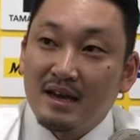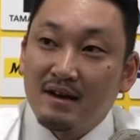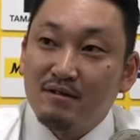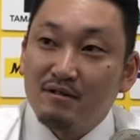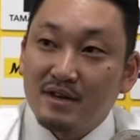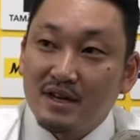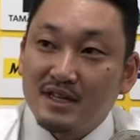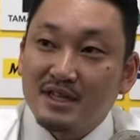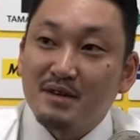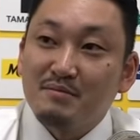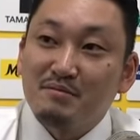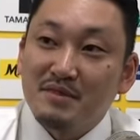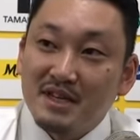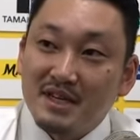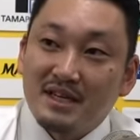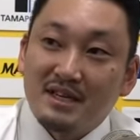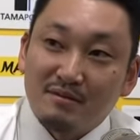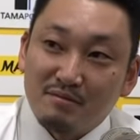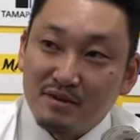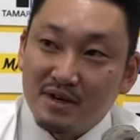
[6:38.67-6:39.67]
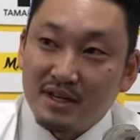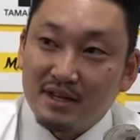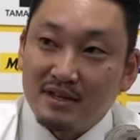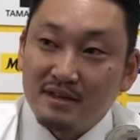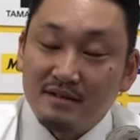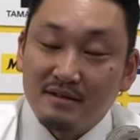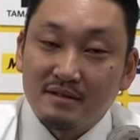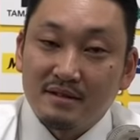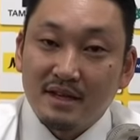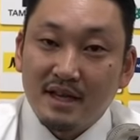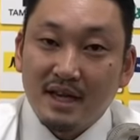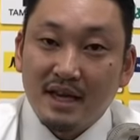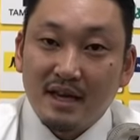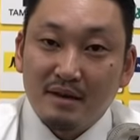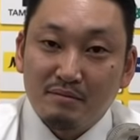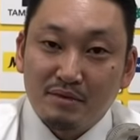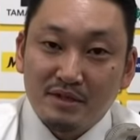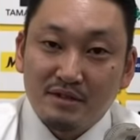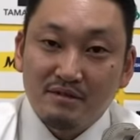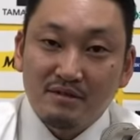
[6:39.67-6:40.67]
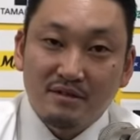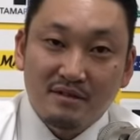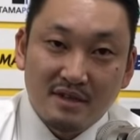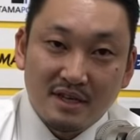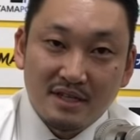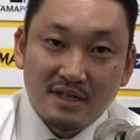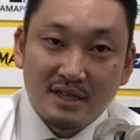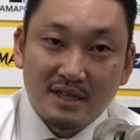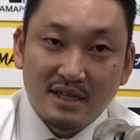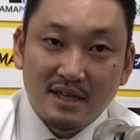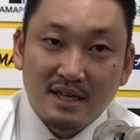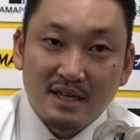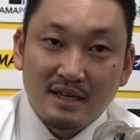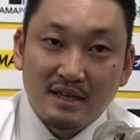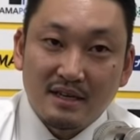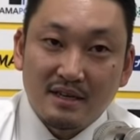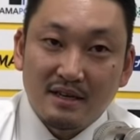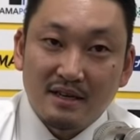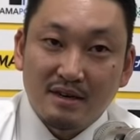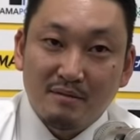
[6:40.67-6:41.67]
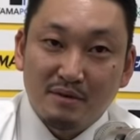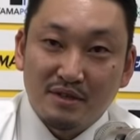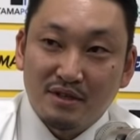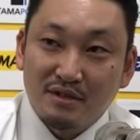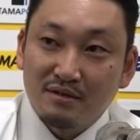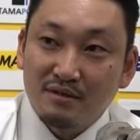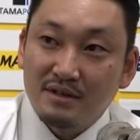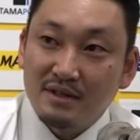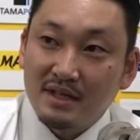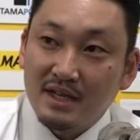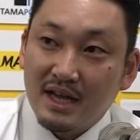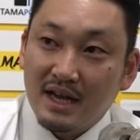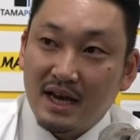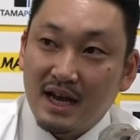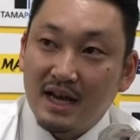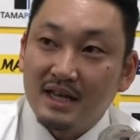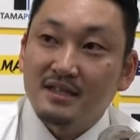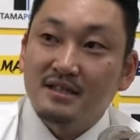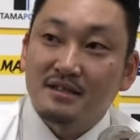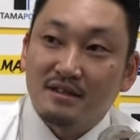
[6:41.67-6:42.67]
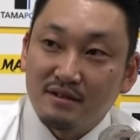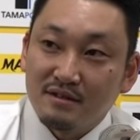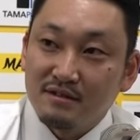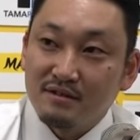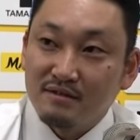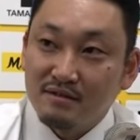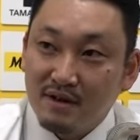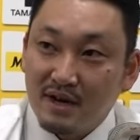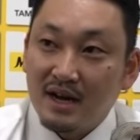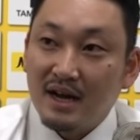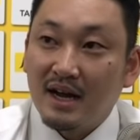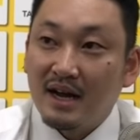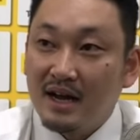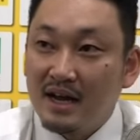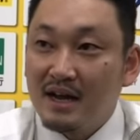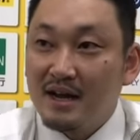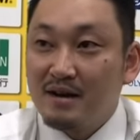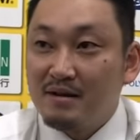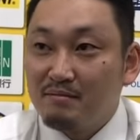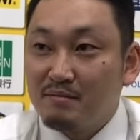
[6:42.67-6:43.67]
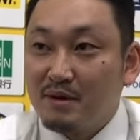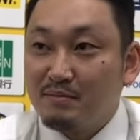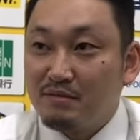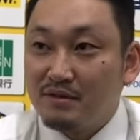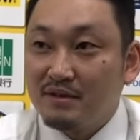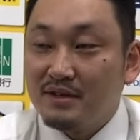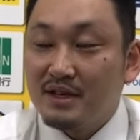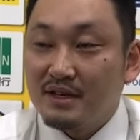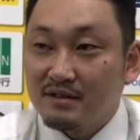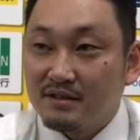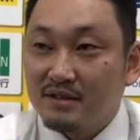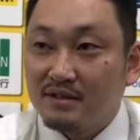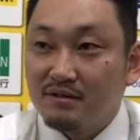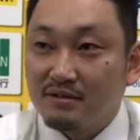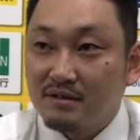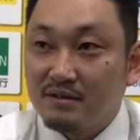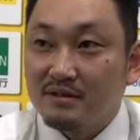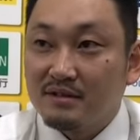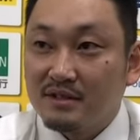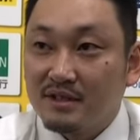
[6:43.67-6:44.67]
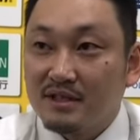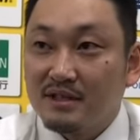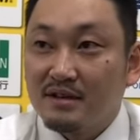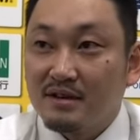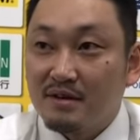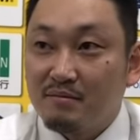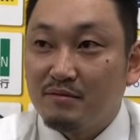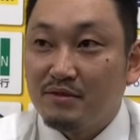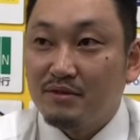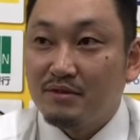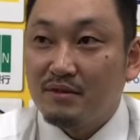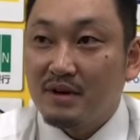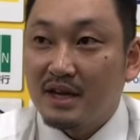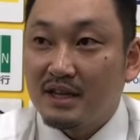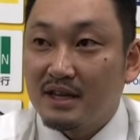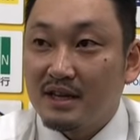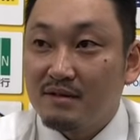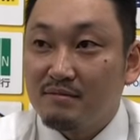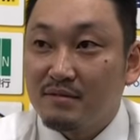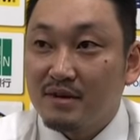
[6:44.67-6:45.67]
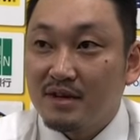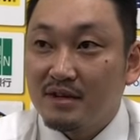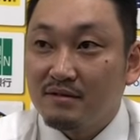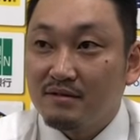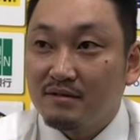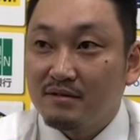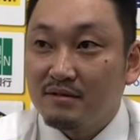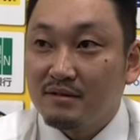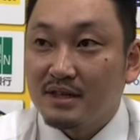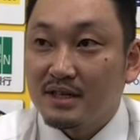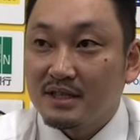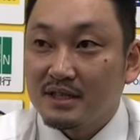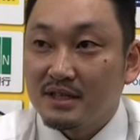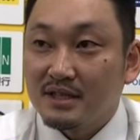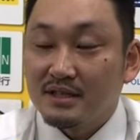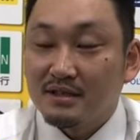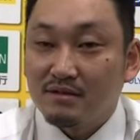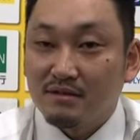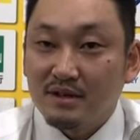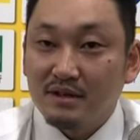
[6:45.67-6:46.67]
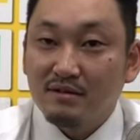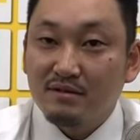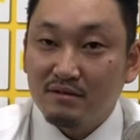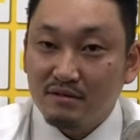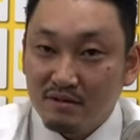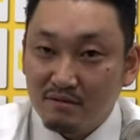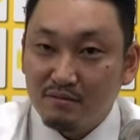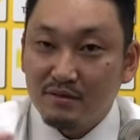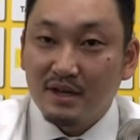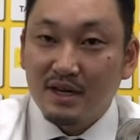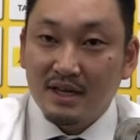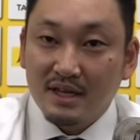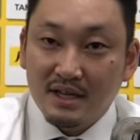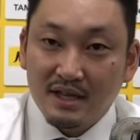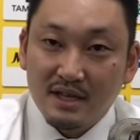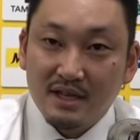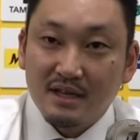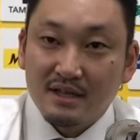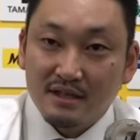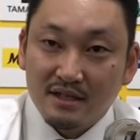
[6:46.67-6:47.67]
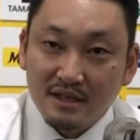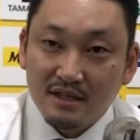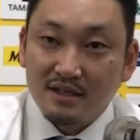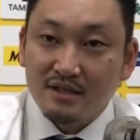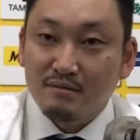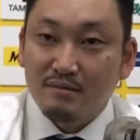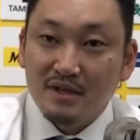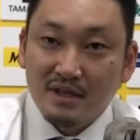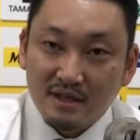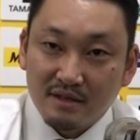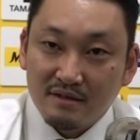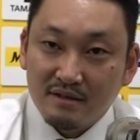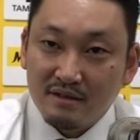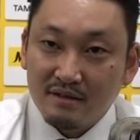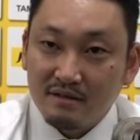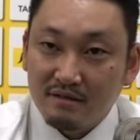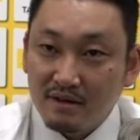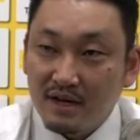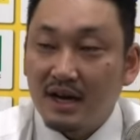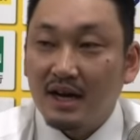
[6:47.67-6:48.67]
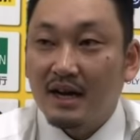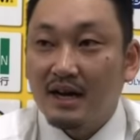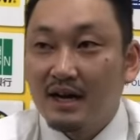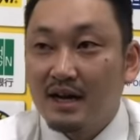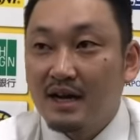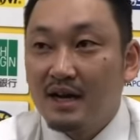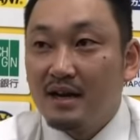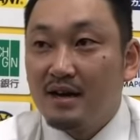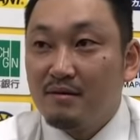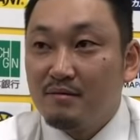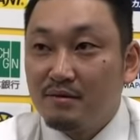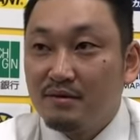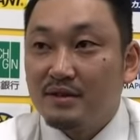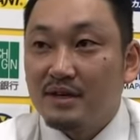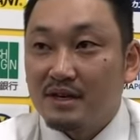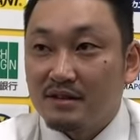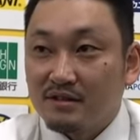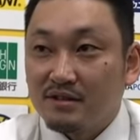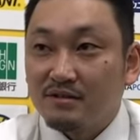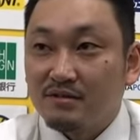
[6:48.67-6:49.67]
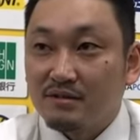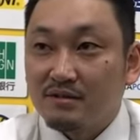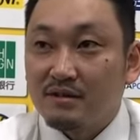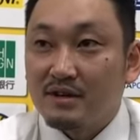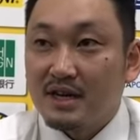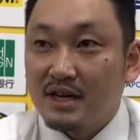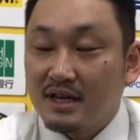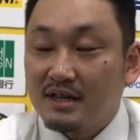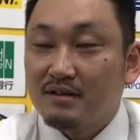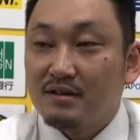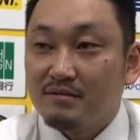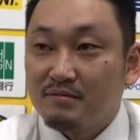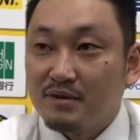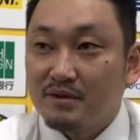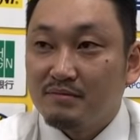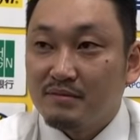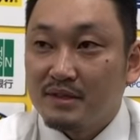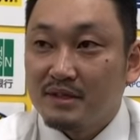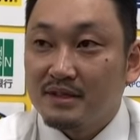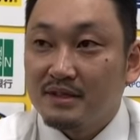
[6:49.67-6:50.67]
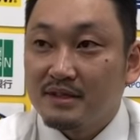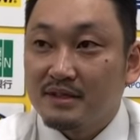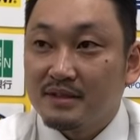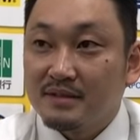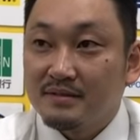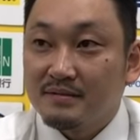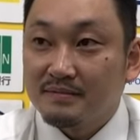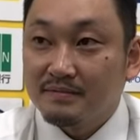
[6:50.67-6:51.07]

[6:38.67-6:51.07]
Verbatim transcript: お客さん見に来てもらってるんでやっぱそういう人たちにやっぱ勝利で返すっていうのは、まあ、僕らの仕事としてはもう当たり前のことだしそれここに向かって突き詰めていくっていうのが僕らの仕事かなと思います。